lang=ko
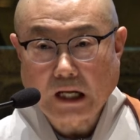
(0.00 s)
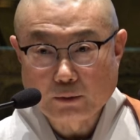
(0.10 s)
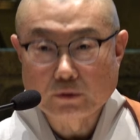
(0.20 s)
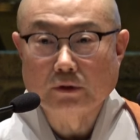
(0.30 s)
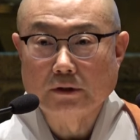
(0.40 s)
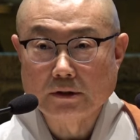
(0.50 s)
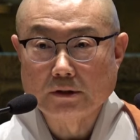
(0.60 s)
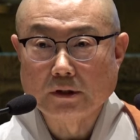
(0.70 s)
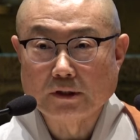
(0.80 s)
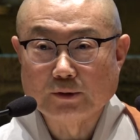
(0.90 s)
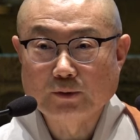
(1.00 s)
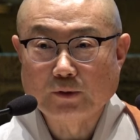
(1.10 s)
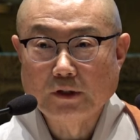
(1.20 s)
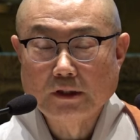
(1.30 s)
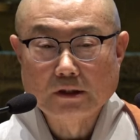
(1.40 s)
땅으로 흩어진다
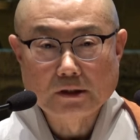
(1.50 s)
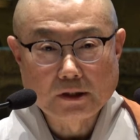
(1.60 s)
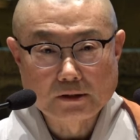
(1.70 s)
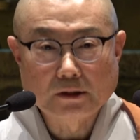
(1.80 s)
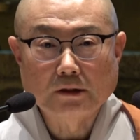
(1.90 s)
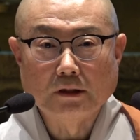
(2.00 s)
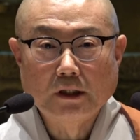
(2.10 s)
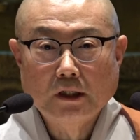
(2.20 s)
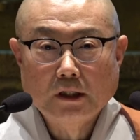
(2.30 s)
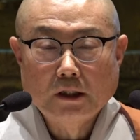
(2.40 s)
이거죠. 그래서